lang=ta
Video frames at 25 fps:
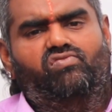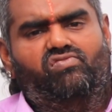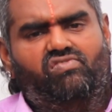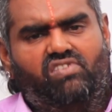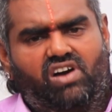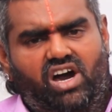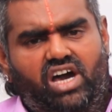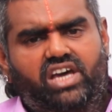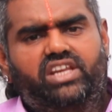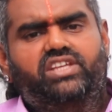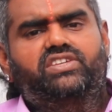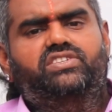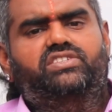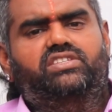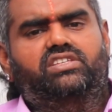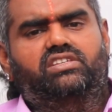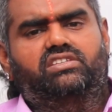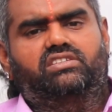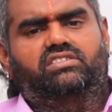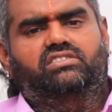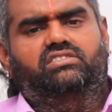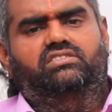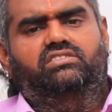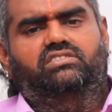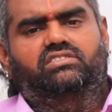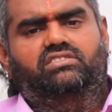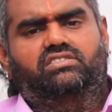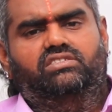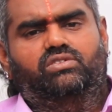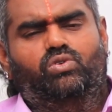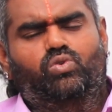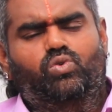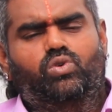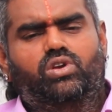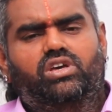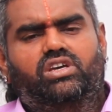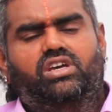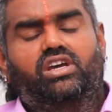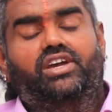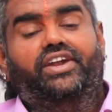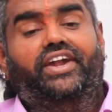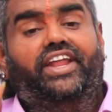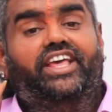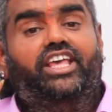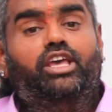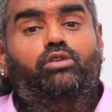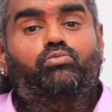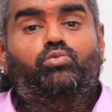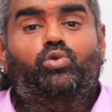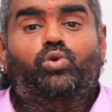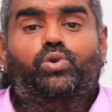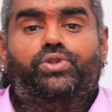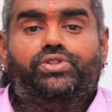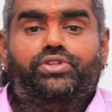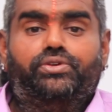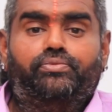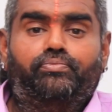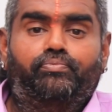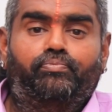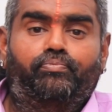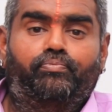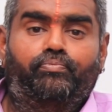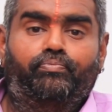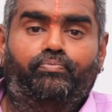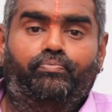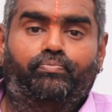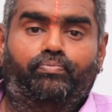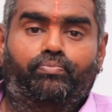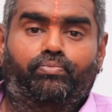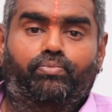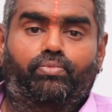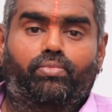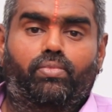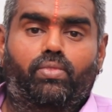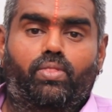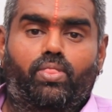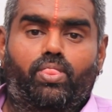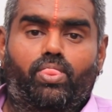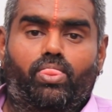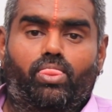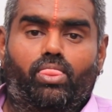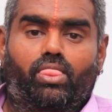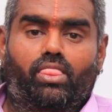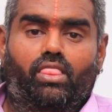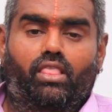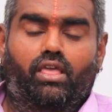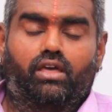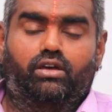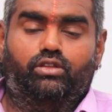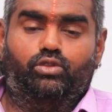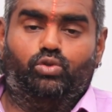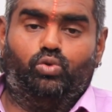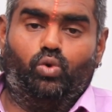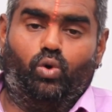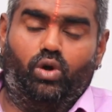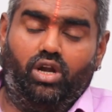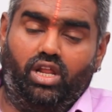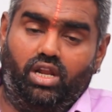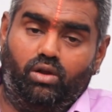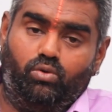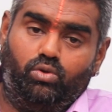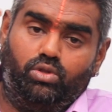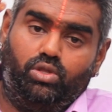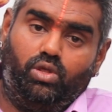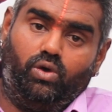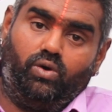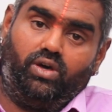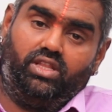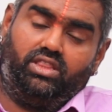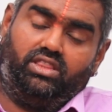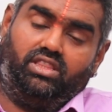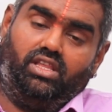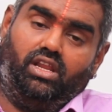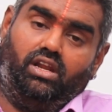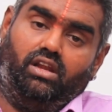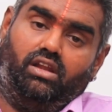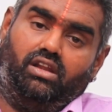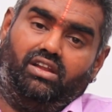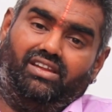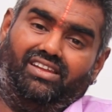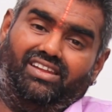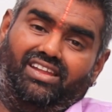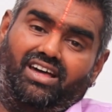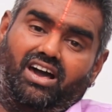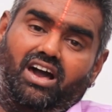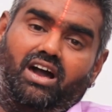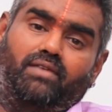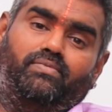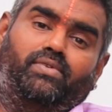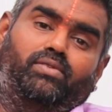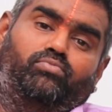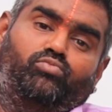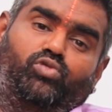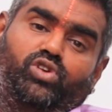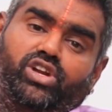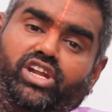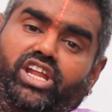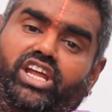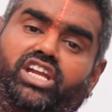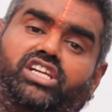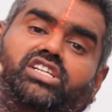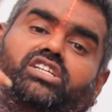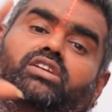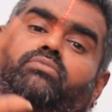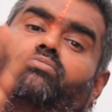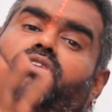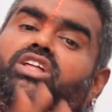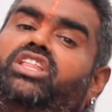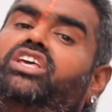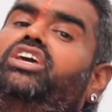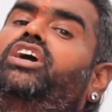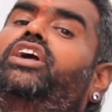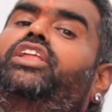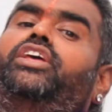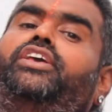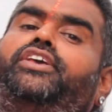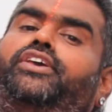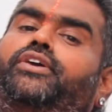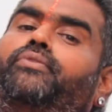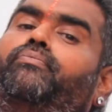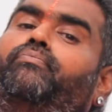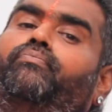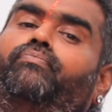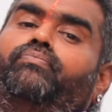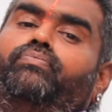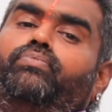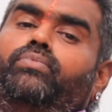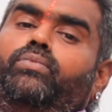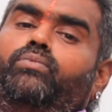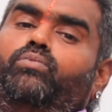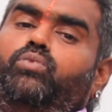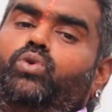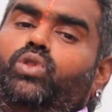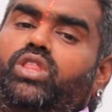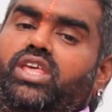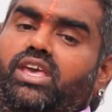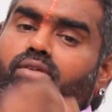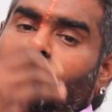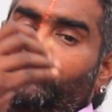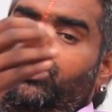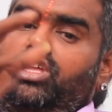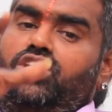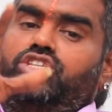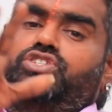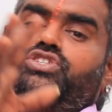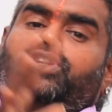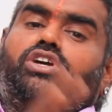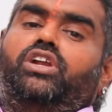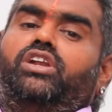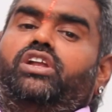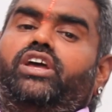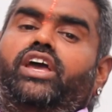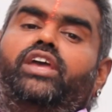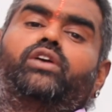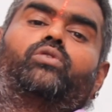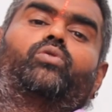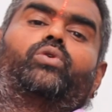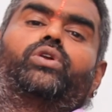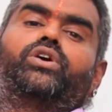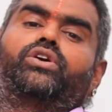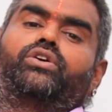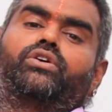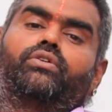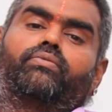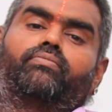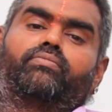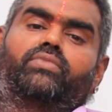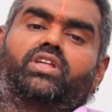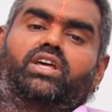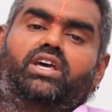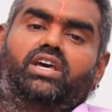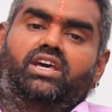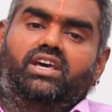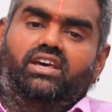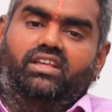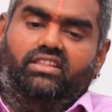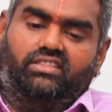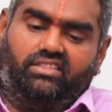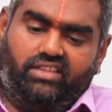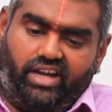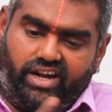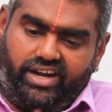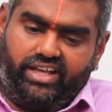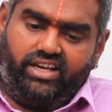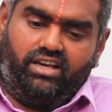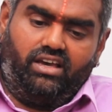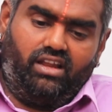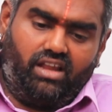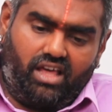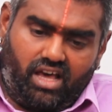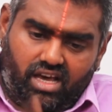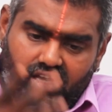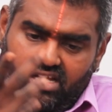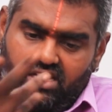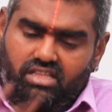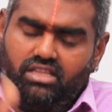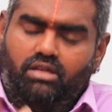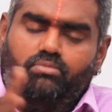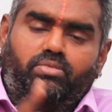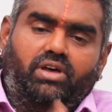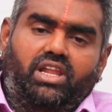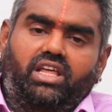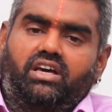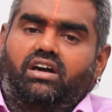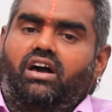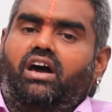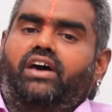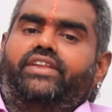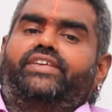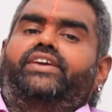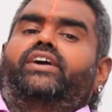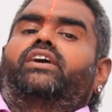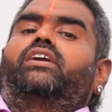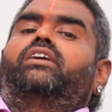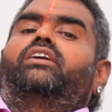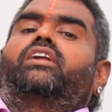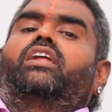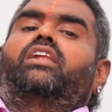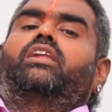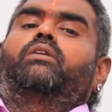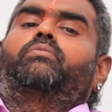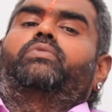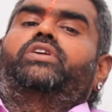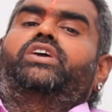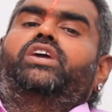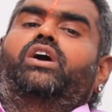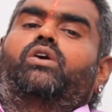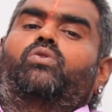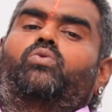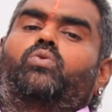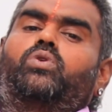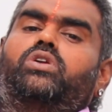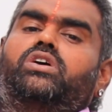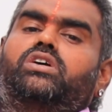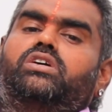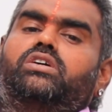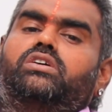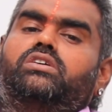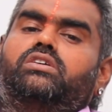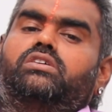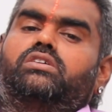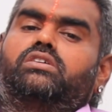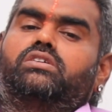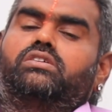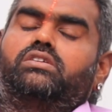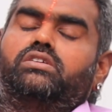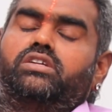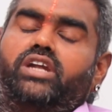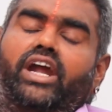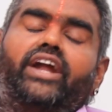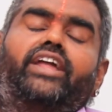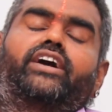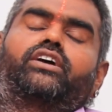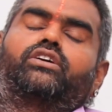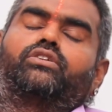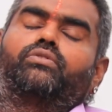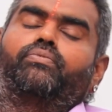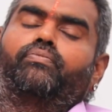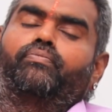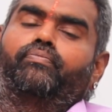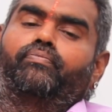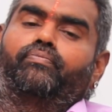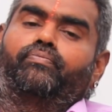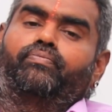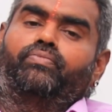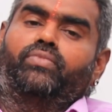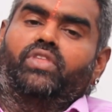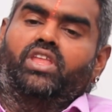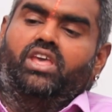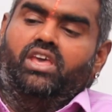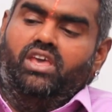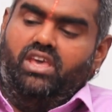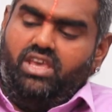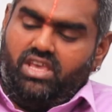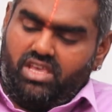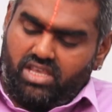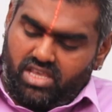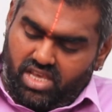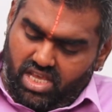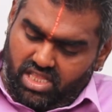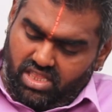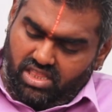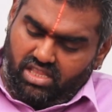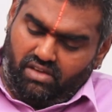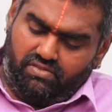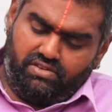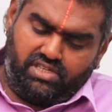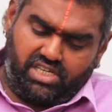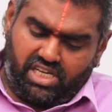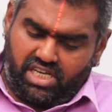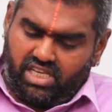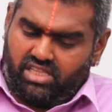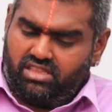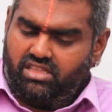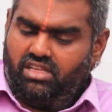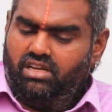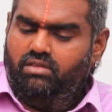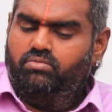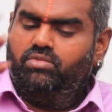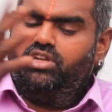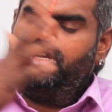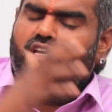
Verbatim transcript: வாரிசு உங்களுக்கு கிடைக்க போகிறது தொழில் உத்தியோகத்தில் லாப முன்னேற்றம் அதிகரிக்கும் புதிய முயற்சிகள் கை கொடுக்கும் தடங்களாக இருந்த பல காரியங்கள் நல்லபடியாக உங்களுக்கு நடக்கும் எந்த விஷயத்திலும்